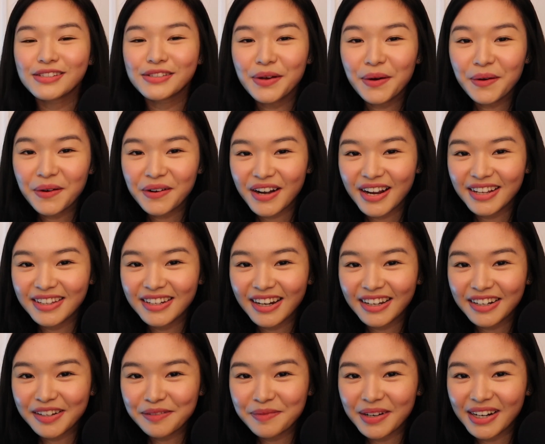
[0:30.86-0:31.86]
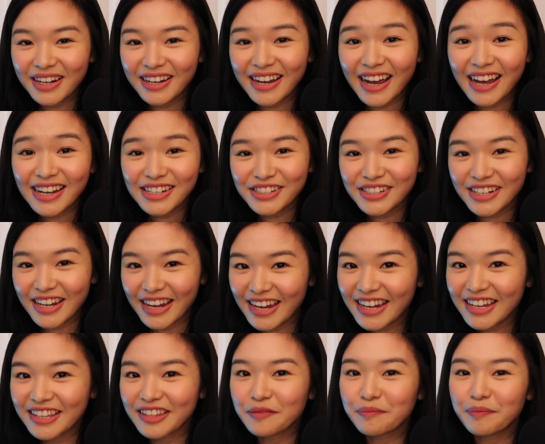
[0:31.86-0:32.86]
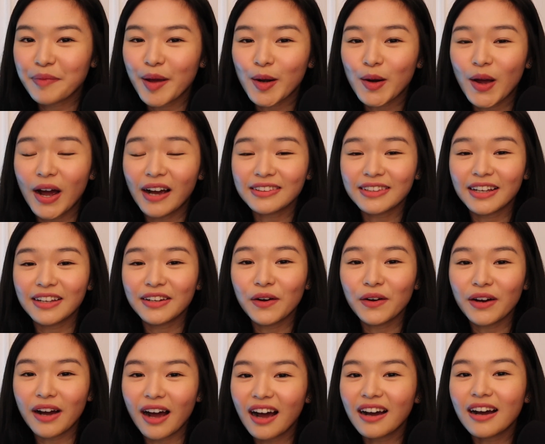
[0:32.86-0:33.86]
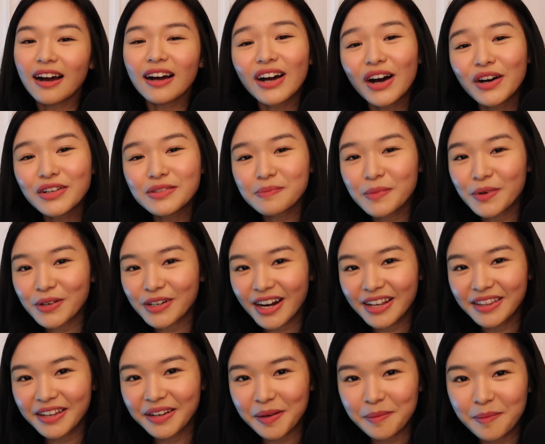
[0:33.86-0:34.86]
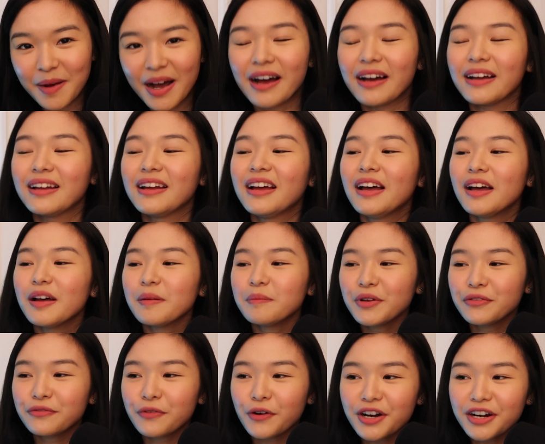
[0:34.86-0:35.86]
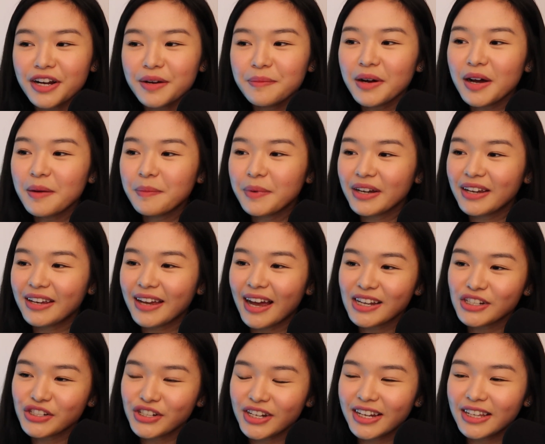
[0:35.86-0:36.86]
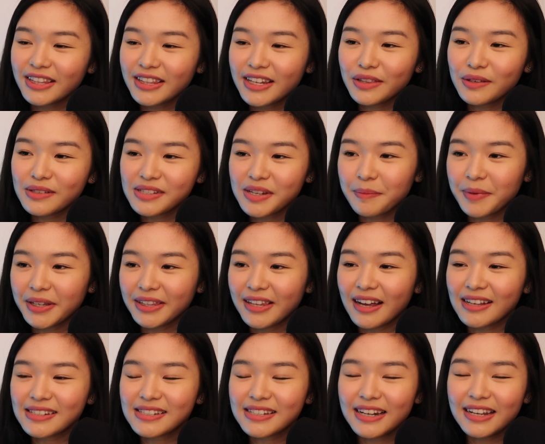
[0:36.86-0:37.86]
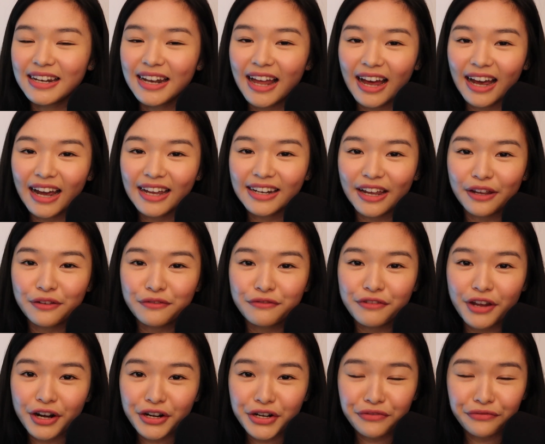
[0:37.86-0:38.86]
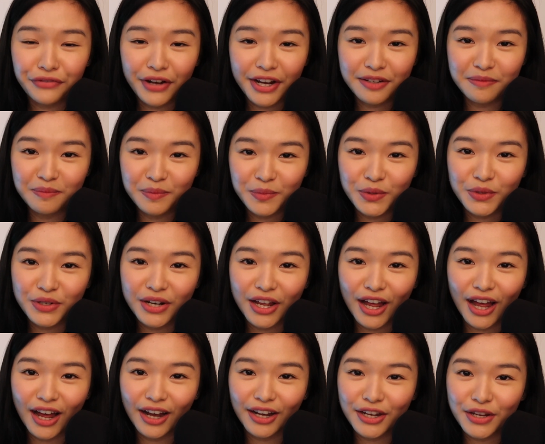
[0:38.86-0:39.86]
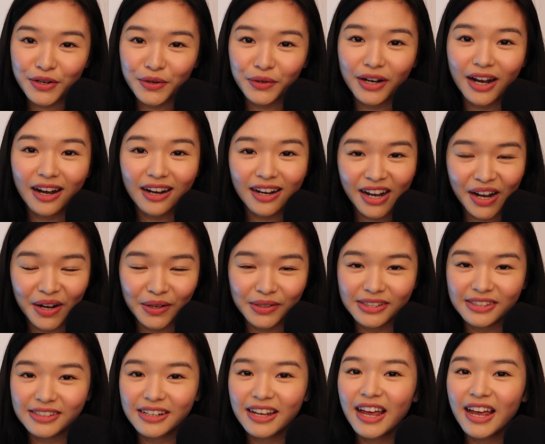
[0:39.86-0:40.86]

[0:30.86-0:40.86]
So, ready ka na mag-cash in. Pero ang tanong, ang account mo ready na ba? Before ka makapag-cash in dito sa PEDAX, kailangan ay verified muna ang iyong account.